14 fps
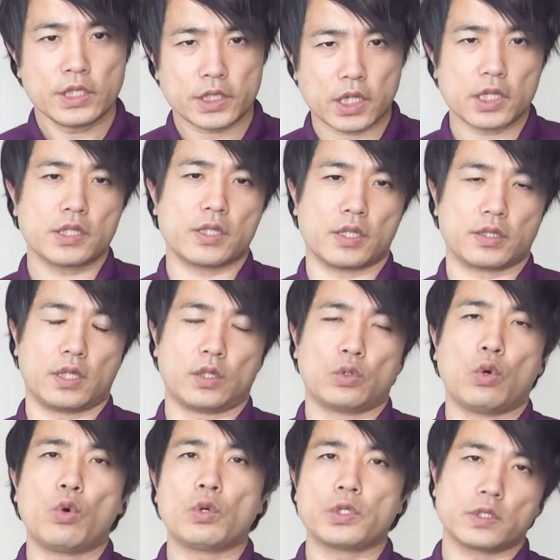しかしですね、
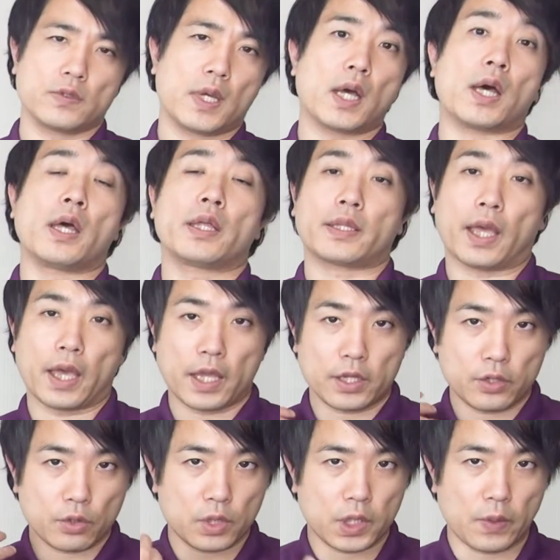糖質は
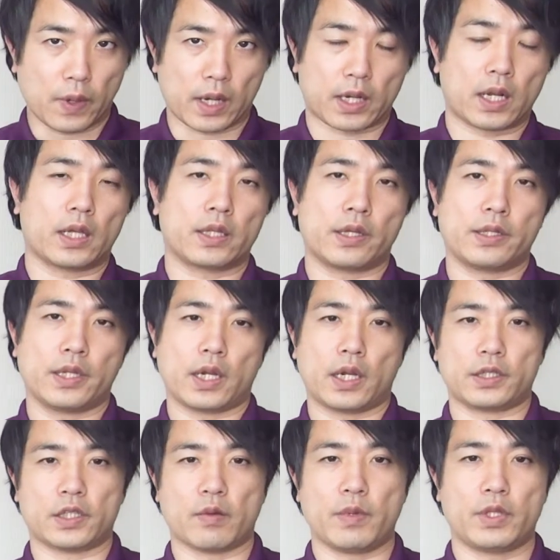大量には体の
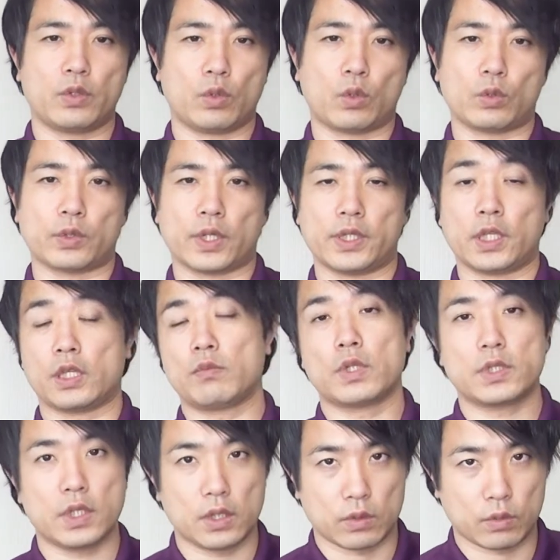中に溜めておくことができ
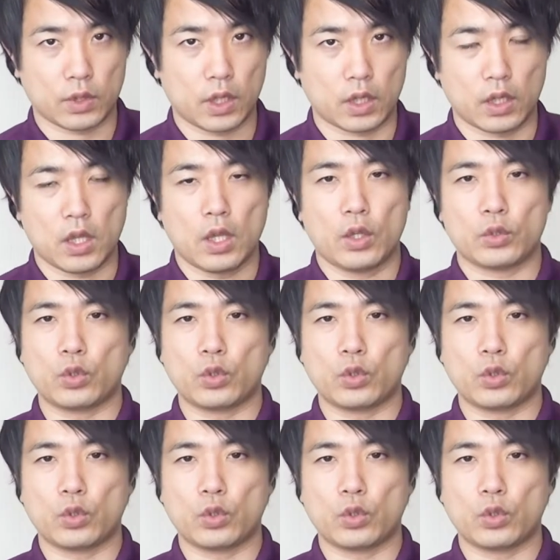ませんので、